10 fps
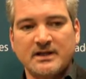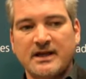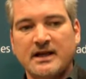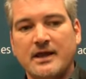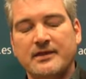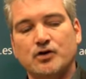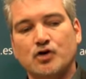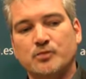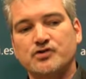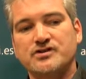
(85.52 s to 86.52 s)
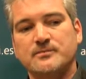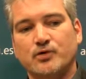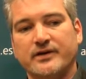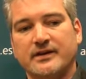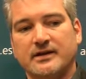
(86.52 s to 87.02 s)
era de cómo se
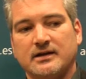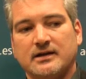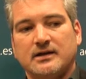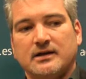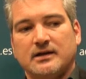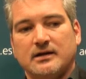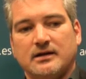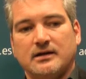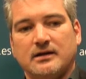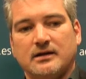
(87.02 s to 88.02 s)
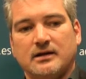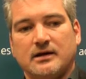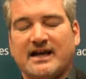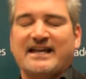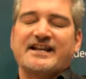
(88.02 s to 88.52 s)
puede
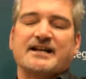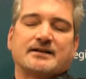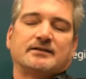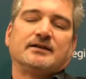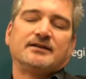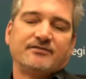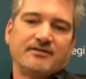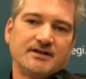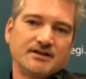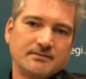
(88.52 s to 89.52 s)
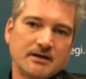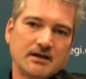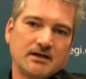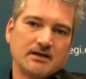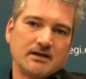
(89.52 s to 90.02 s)
eh, generar, en
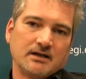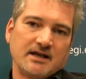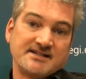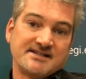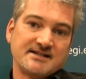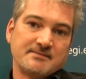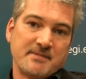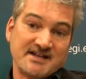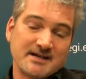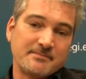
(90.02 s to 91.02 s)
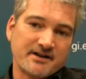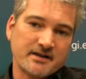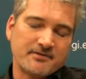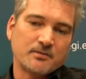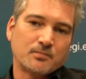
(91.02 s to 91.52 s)
definitiva, eh, ese, esa
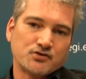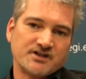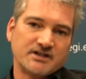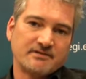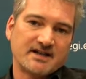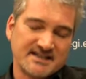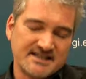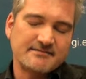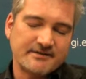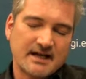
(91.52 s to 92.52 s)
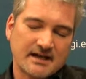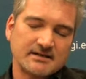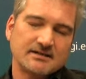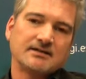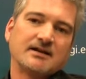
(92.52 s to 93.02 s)
percepción positiva que lleve a la
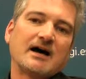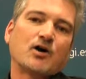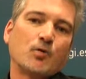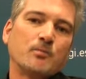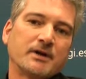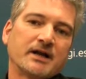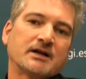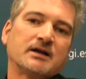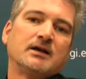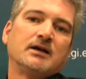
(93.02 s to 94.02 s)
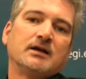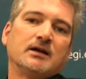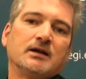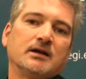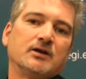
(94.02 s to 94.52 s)
gente a comprar
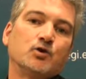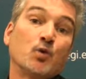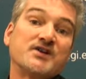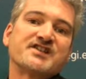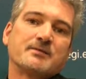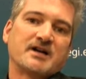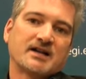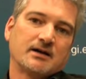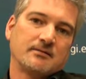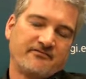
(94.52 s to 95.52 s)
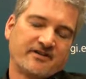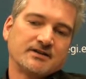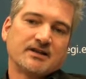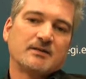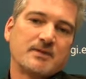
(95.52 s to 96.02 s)
eh, nuestra marca
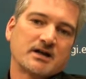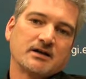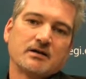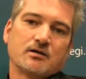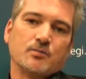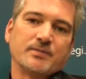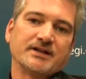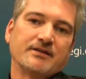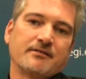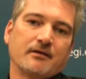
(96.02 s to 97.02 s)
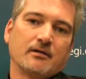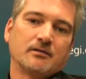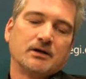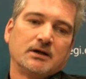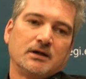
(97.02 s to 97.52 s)
frente a la marca de la competencia.
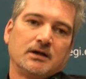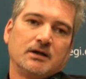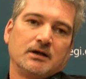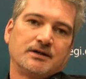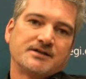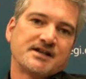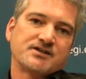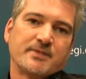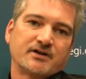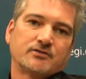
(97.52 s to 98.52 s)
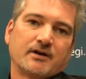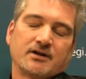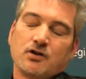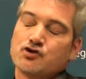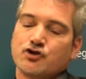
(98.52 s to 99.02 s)
en ese aspecto
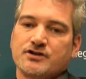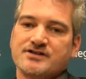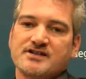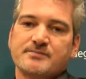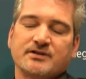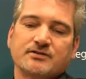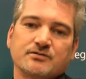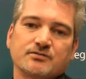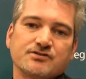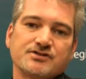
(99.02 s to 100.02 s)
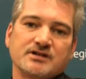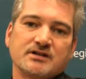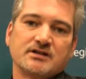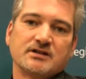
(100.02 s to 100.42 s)
hay dos o tres aspectos